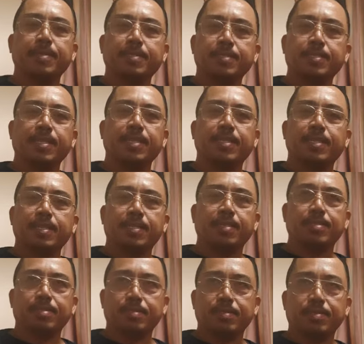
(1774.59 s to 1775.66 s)
channel
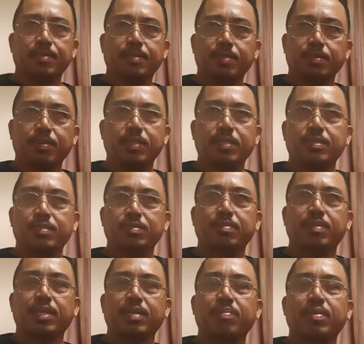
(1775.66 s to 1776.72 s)
no medyo
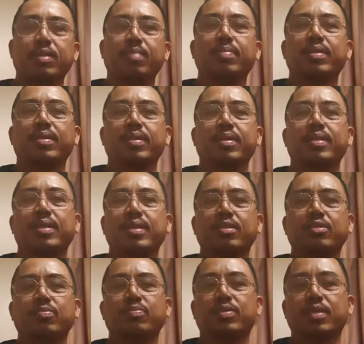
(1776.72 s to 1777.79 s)
marami-rami na rin tayong
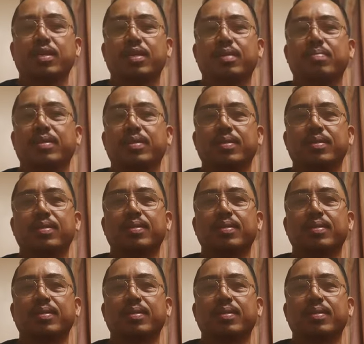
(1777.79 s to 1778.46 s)
subscriber